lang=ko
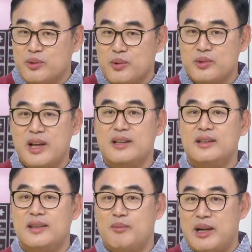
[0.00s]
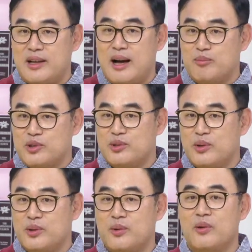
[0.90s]
있고 생리 때마다 아플
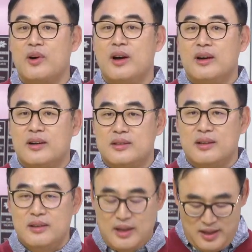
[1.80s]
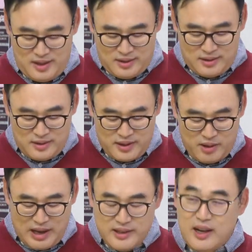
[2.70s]
수도 있고 그래서 어, 이
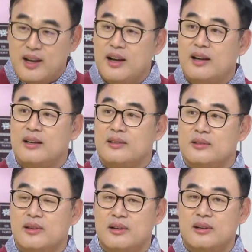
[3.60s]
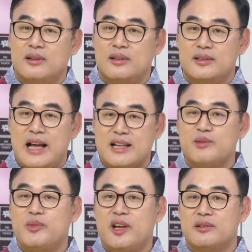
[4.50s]
환자가 어,
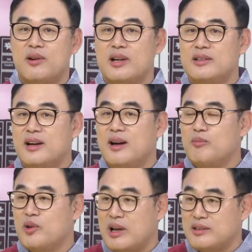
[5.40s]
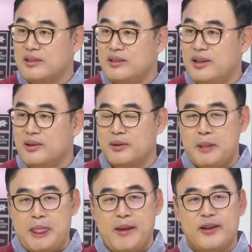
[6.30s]
사십 대 여성 환자가 한번 왔었는데요.
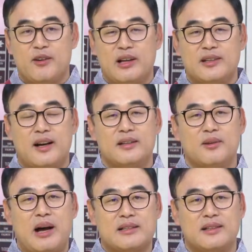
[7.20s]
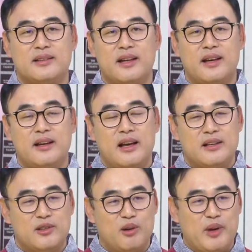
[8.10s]
이 환자가 이제 왔을 때
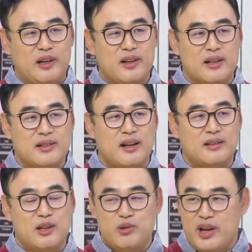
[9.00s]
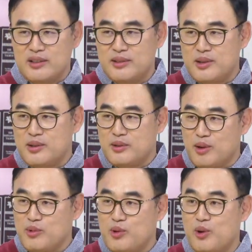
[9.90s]
처음에는 괜찮은데 최근 들어서
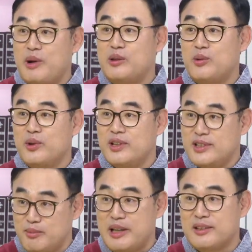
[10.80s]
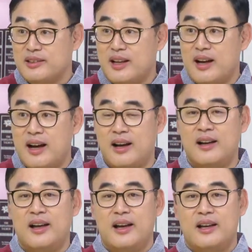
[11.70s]
너무 골반통이 심해졌다
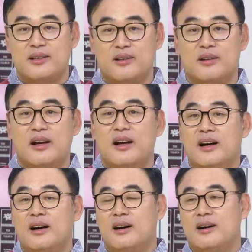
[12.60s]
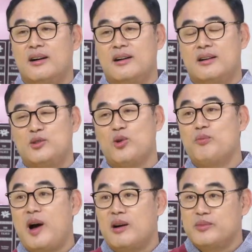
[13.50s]
해서 어,
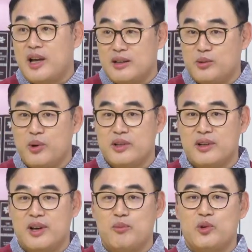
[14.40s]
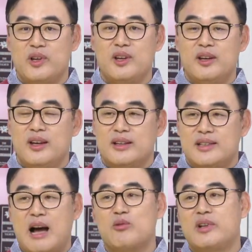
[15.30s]
초음파 검사를 통해서 해보니
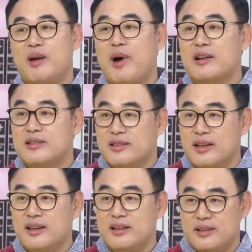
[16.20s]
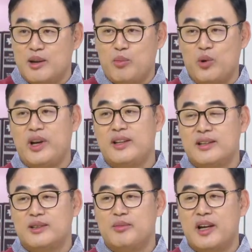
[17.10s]
자궁 내막증이 이제 보이게
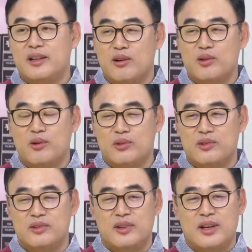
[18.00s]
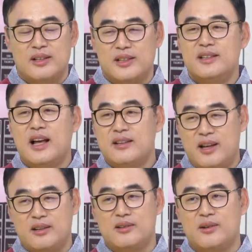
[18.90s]
됐습니다. 이런 경우는 진단이
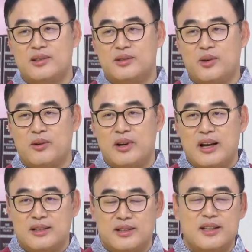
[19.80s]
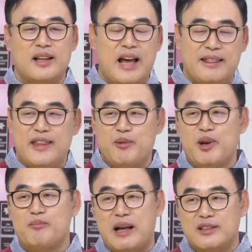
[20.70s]
되는 것이죠. 진단이 안
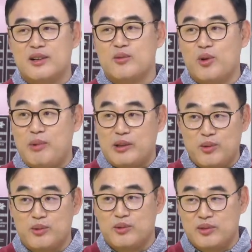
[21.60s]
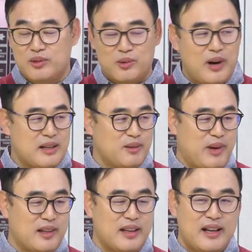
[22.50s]
되면 만성 골반통으로 가지만